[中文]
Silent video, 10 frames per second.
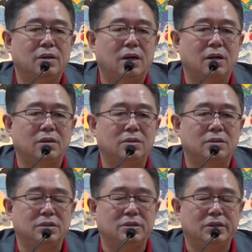啊
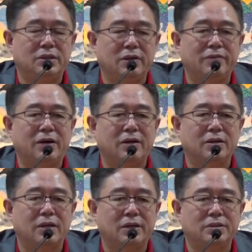这些地
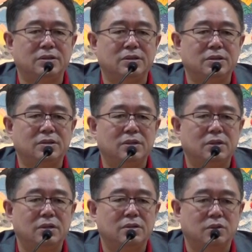方开始
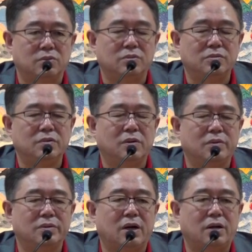走出去
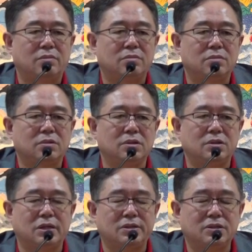红岛。所以
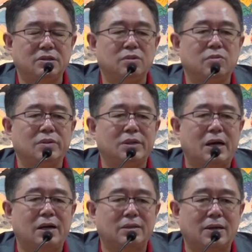在这些国
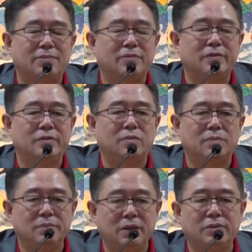家，大部分我
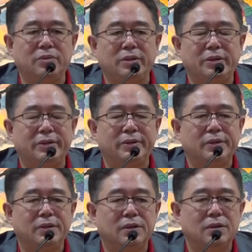们面对的
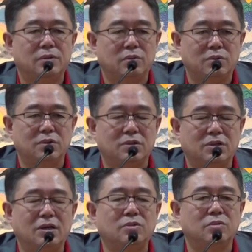都是
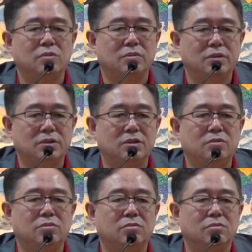天主徒和
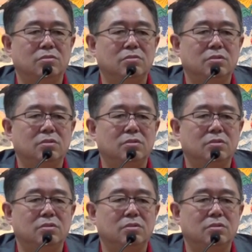基督徒。